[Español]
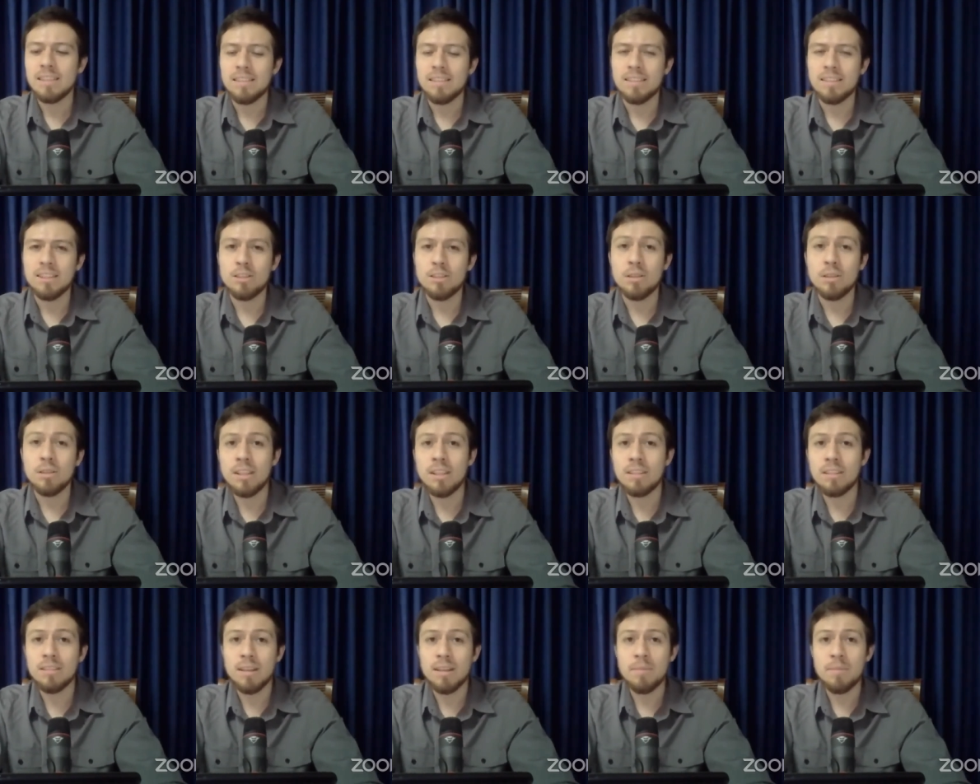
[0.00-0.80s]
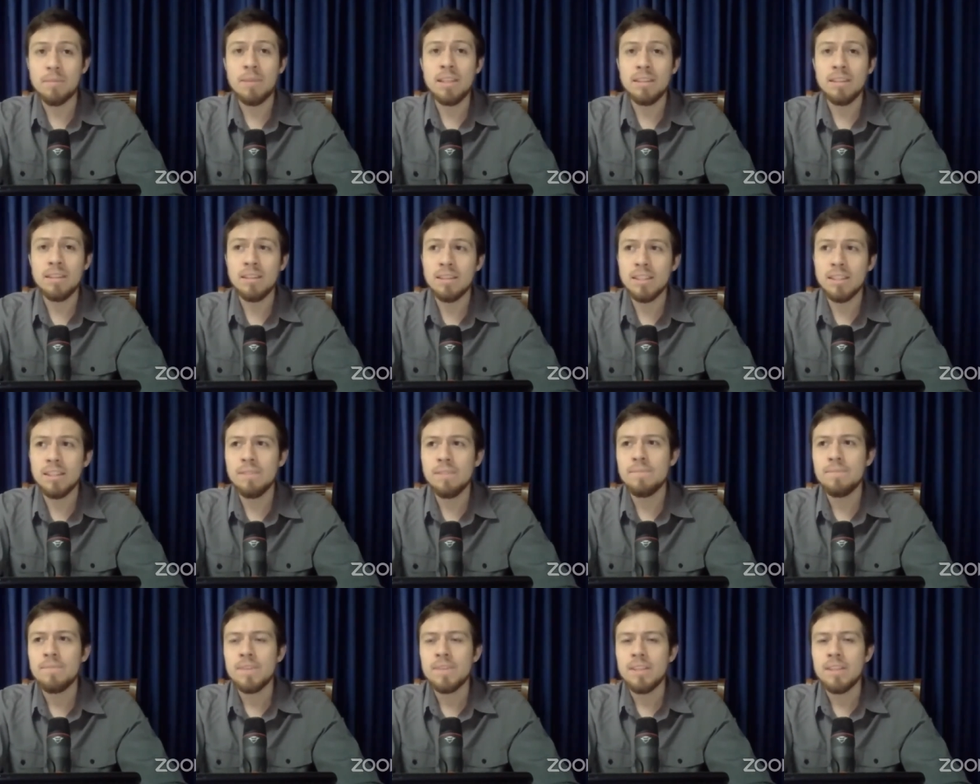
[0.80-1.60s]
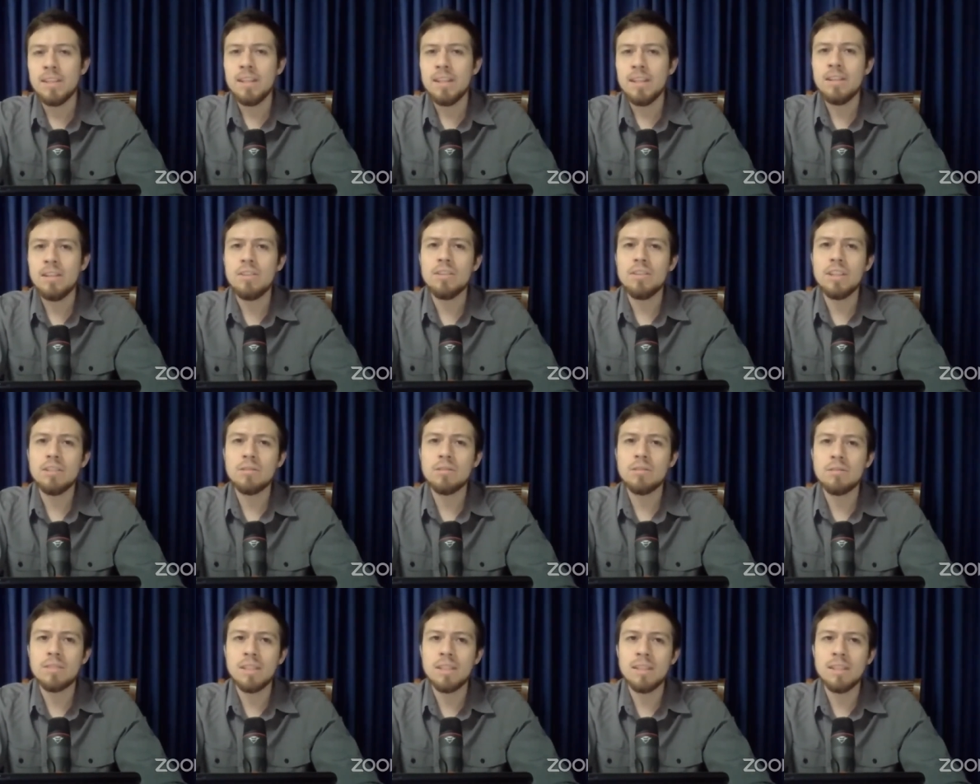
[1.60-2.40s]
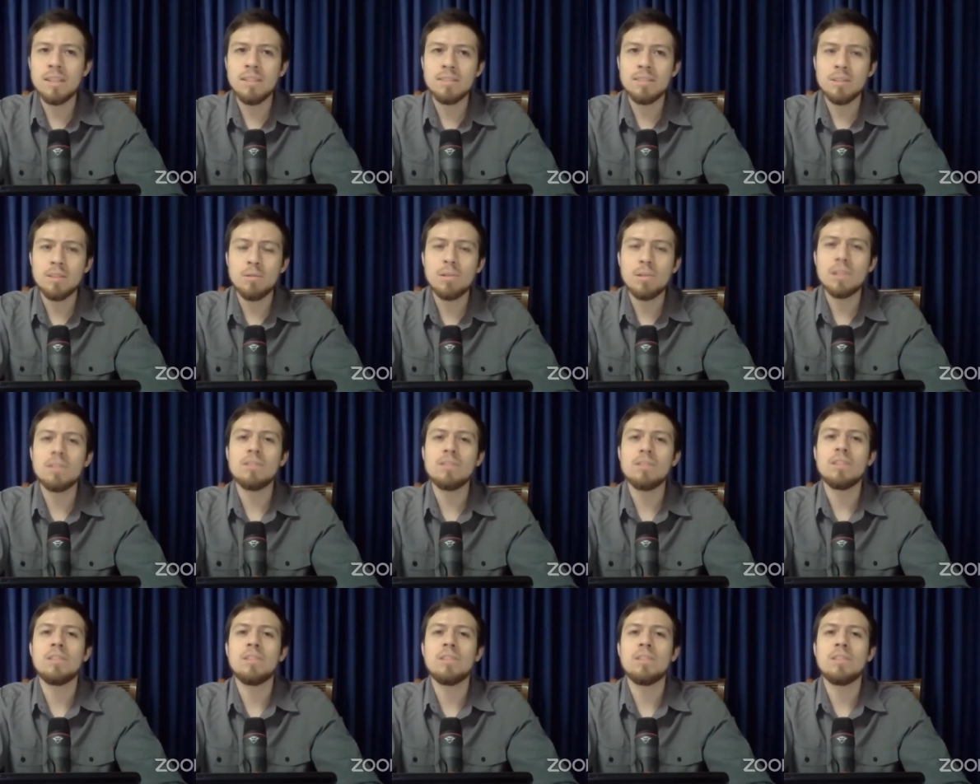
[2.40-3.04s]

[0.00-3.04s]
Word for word: deshonestamente y él no quiso entrar en ese juego,